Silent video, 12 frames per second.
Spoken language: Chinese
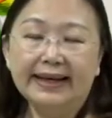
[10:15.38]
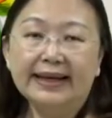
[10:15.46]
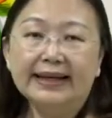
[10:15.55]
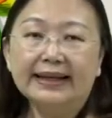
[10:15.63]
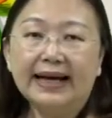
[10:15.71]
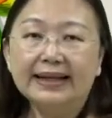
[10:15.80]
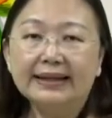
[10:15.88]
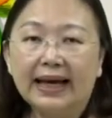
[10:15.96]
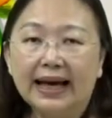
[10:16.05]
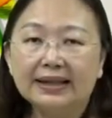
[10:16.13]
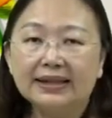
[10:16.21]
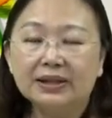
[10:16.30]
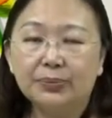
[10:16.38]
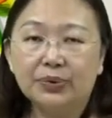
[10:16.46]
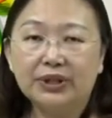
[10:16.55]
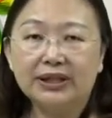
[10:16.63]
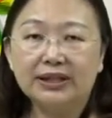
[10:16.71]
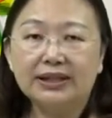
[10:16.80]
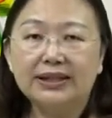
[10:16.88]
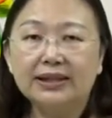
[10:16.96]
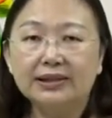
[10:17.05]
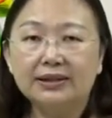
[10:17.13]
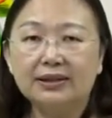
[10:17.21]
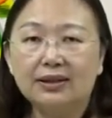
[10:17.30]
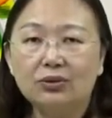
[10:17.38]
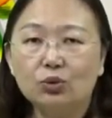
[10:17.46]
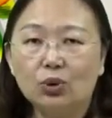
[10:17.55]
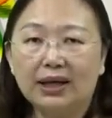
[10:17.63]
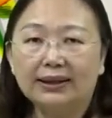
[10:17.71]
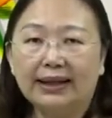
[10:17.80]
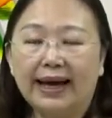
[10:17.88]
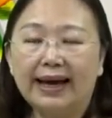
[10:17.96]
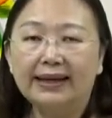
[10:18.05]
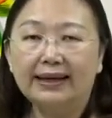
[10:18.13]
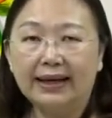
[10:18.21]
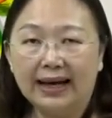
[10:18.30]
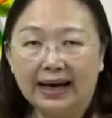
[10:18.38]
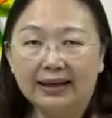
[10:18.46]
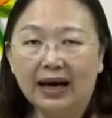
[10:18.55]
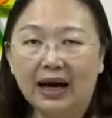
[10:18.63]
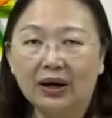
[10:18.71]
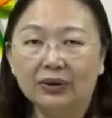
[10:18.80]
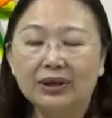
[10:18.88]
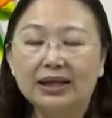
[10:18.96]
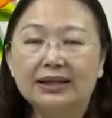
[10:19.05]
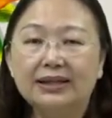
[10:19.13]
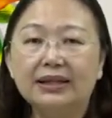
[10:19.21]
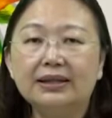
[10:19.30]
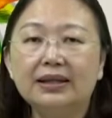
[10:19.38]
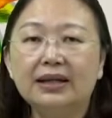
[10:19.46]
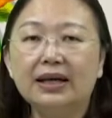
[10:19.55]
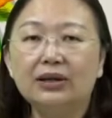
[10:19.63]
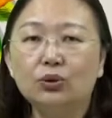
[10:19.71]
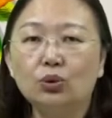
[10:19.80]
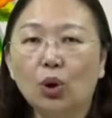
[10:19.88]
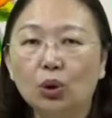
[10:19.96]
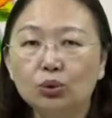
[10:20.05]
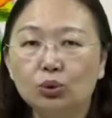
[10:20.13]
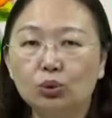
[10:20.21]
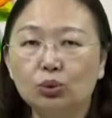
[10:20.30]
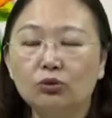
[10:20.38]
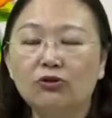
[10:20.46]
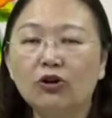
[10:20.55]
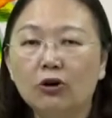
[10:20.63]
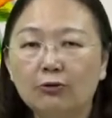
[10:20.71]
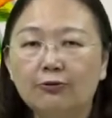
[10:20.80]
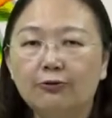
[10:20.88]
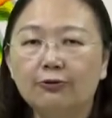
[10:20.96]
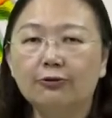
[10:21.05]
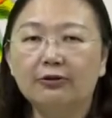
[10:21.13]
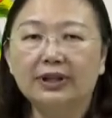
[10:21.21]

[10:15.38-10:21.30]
看他是不是精神状态良好、经验充足、丰富。